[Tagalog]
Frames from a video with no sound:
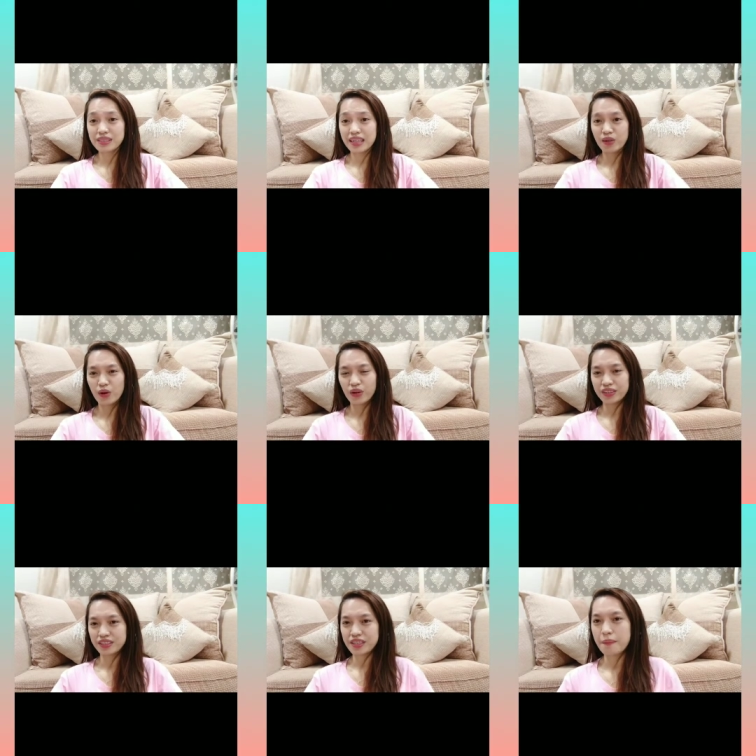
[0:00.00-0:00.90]
ako sana
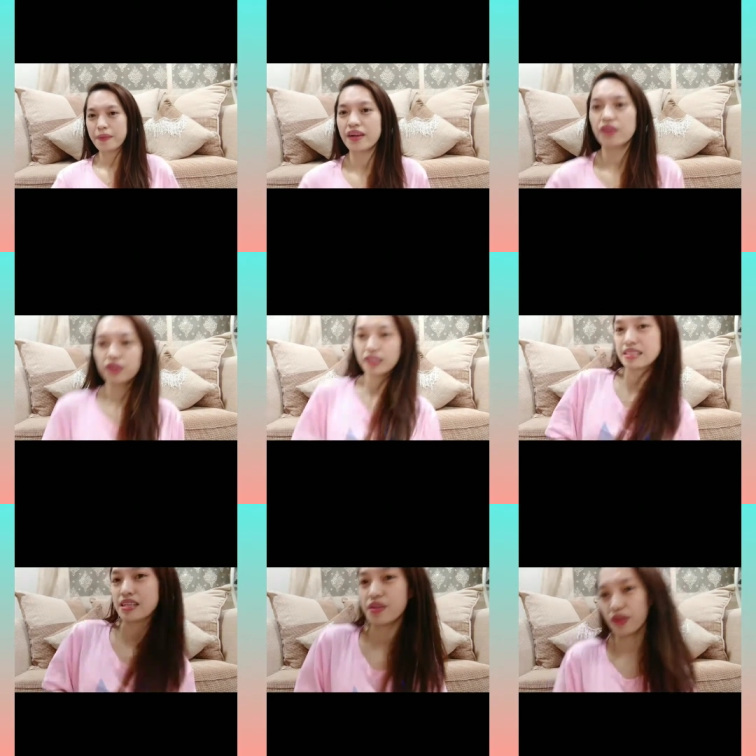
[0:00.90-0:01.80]
o-order eh, pero
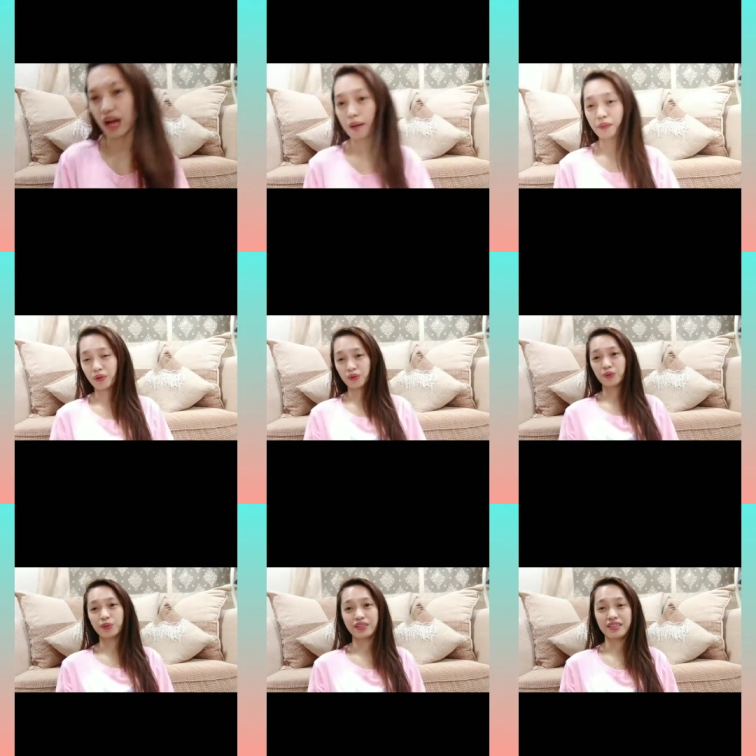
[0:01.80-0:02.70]
kasi yung amo ko
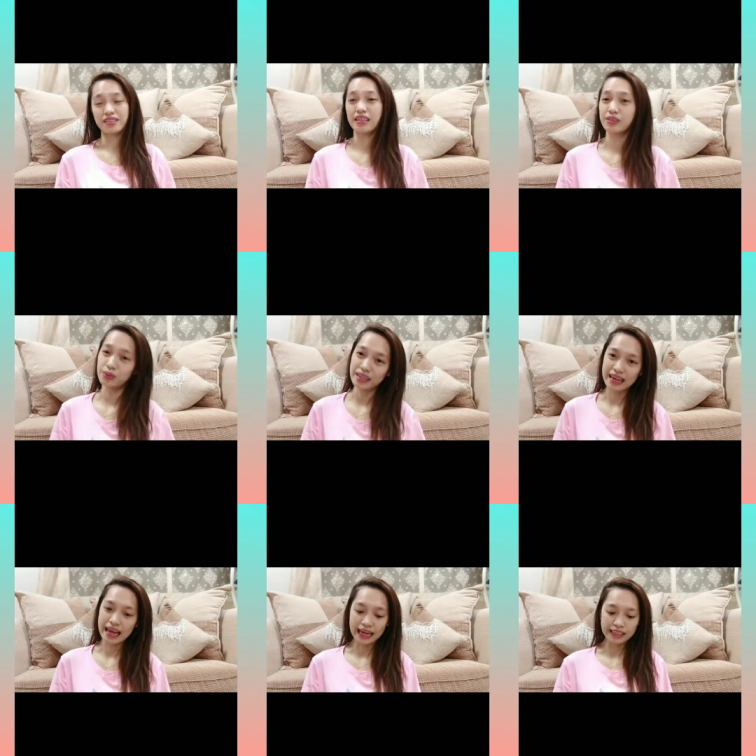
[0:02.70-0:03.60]
umorder siya. So,
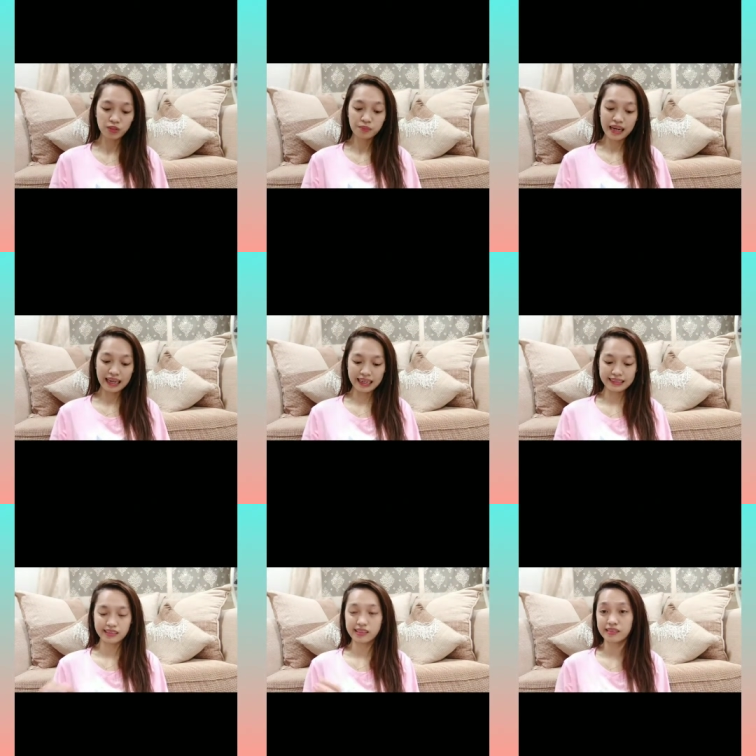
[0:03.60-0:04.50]
kailangan yung
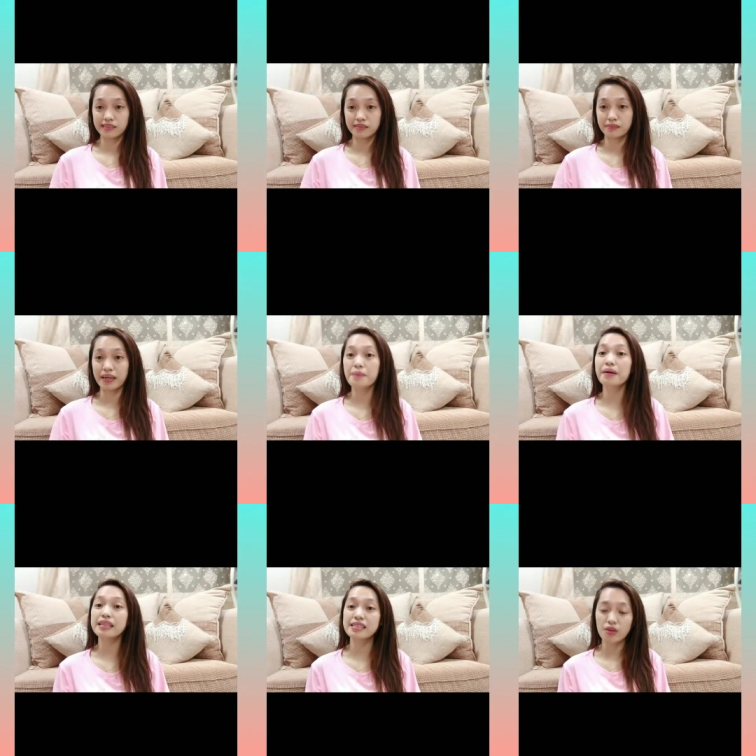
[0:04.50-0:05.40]
balance para
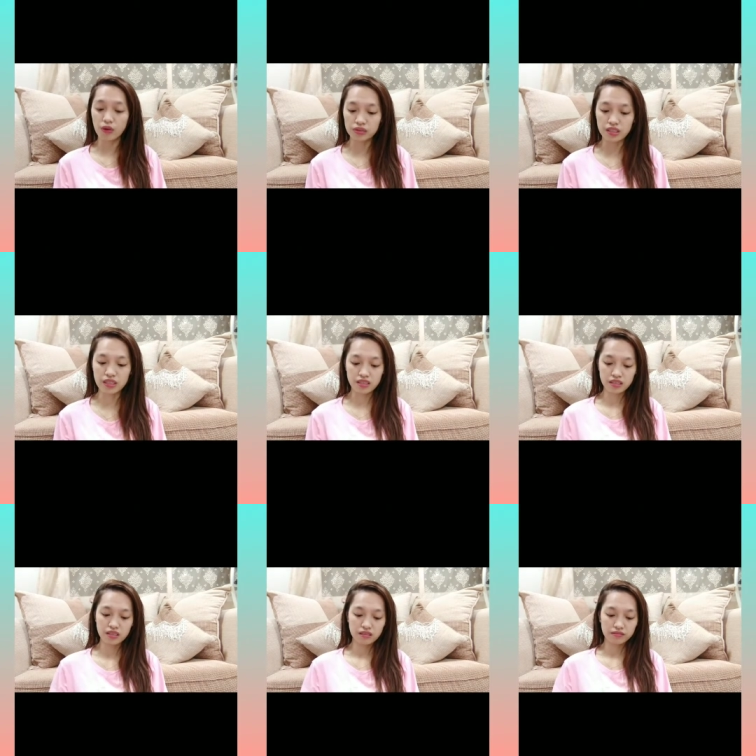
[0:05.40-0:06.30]

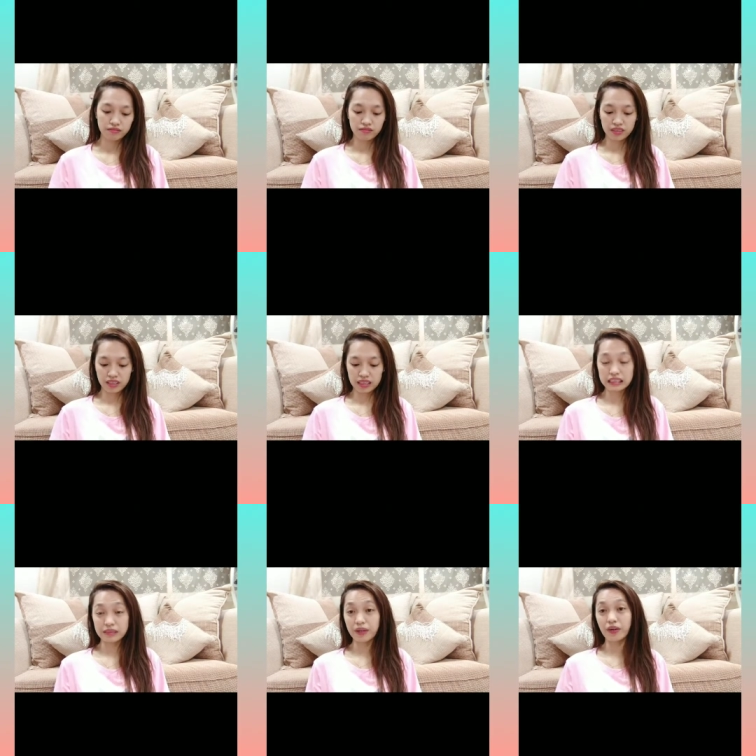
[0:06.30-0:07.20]
makasi-order.
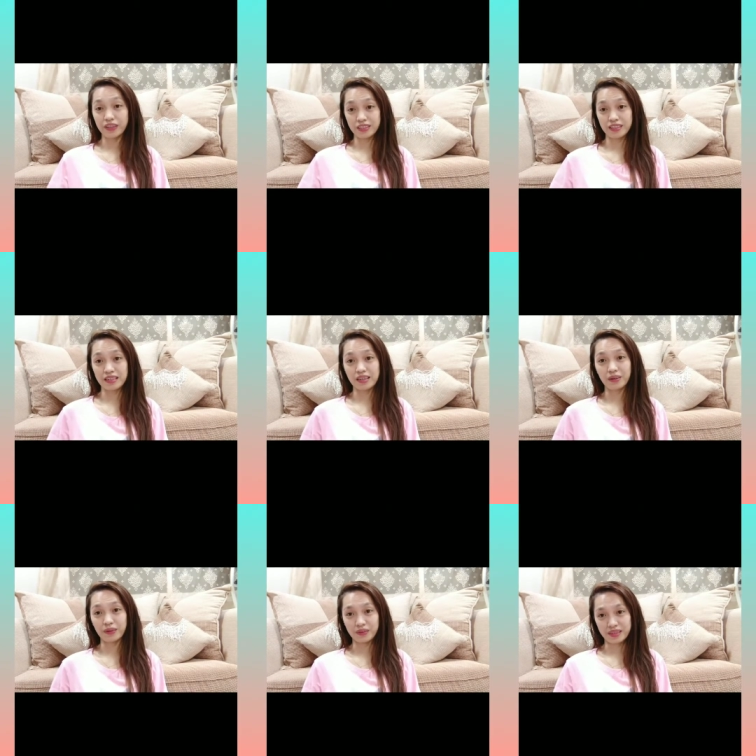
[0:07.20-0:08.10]
Yes, mag-order din
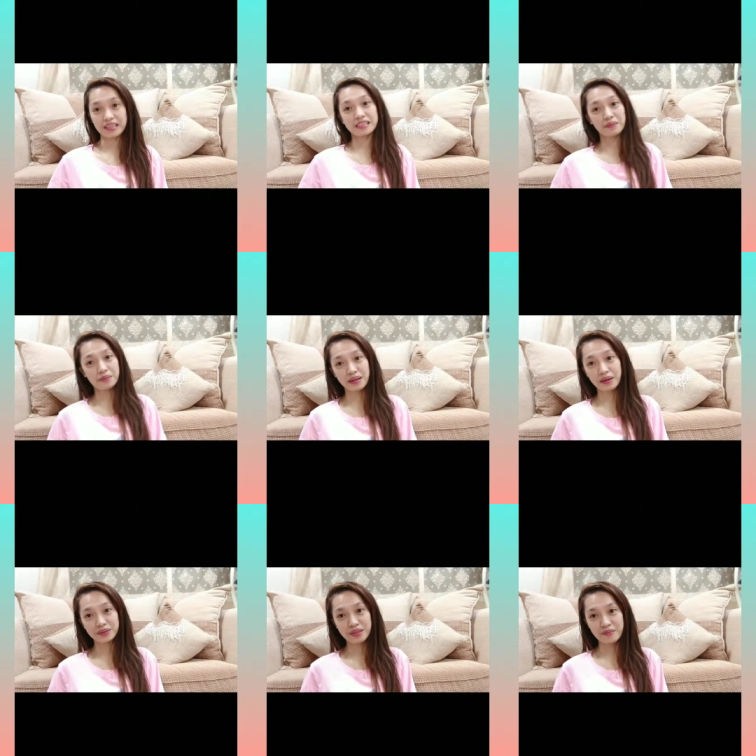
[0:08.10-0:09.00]
ako. Eh, syempre,
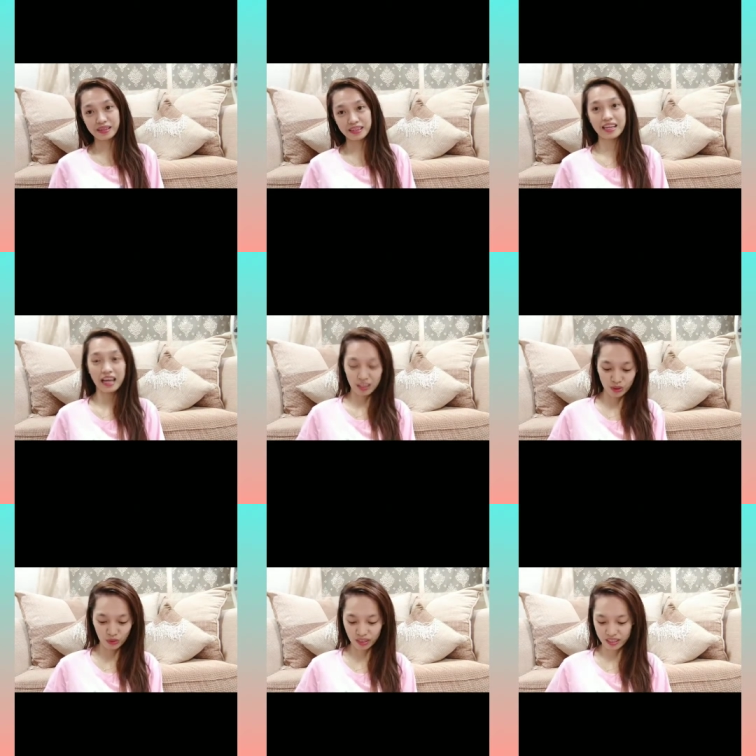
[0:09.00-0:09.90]
ako naman, naki-add
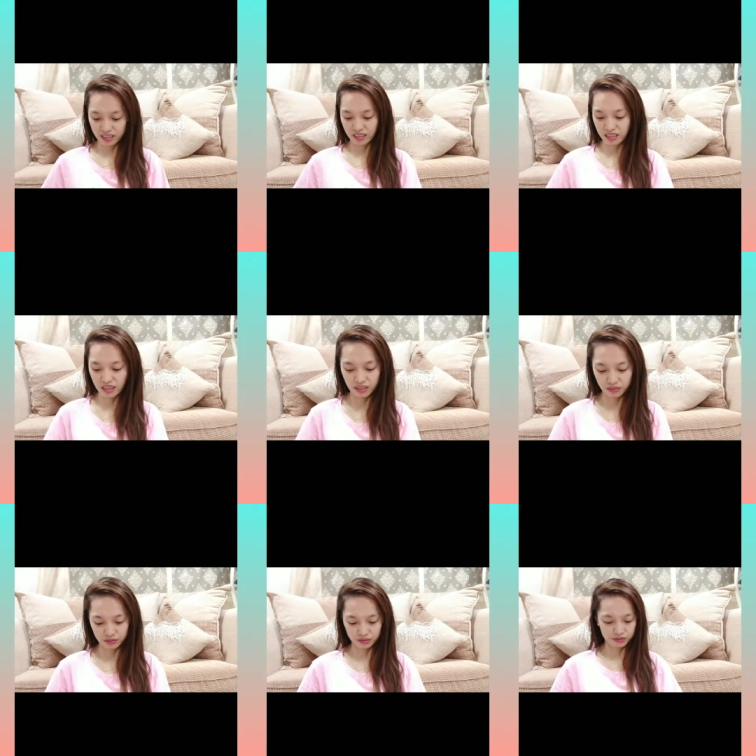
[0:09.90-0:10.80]
to cart na din ako.
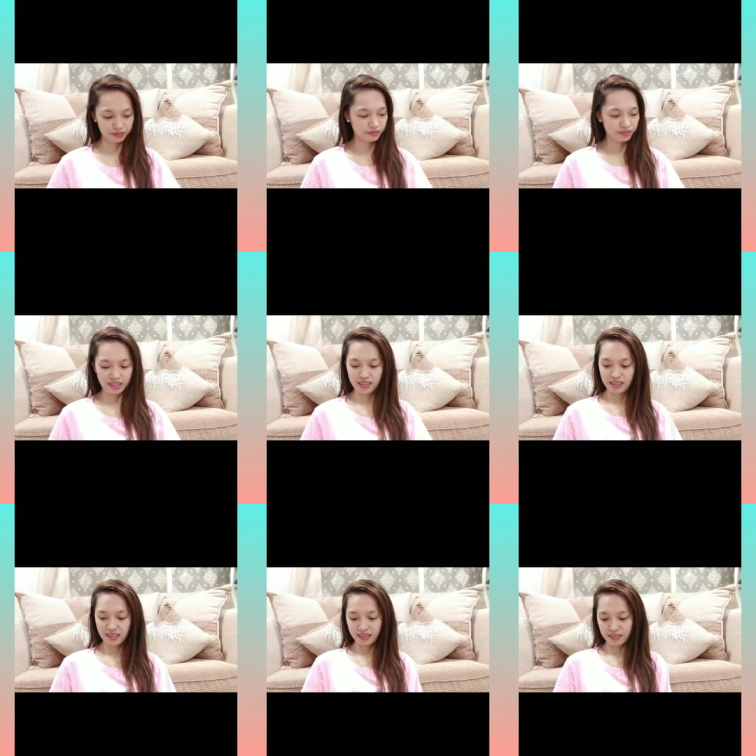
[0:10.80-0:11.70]

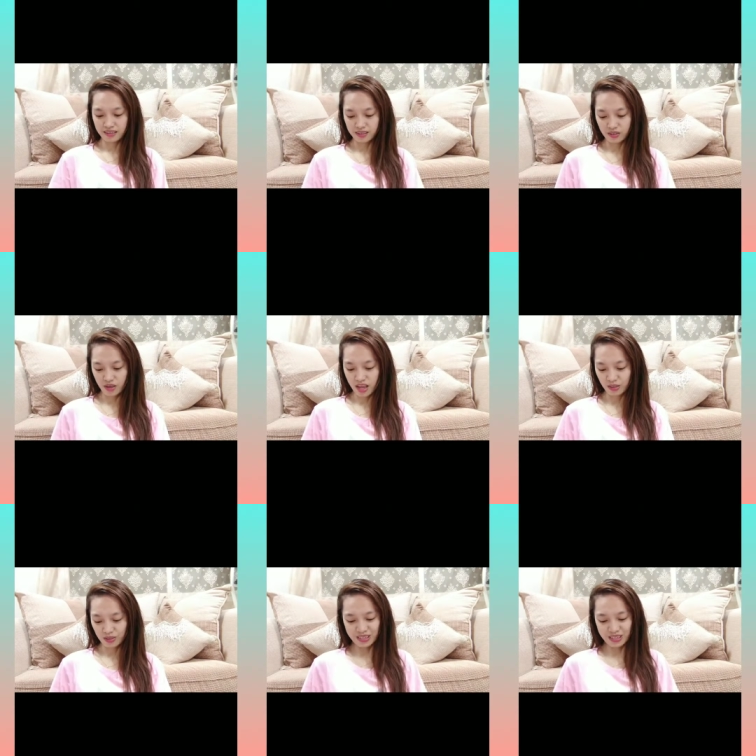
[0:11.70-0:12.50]
So, eto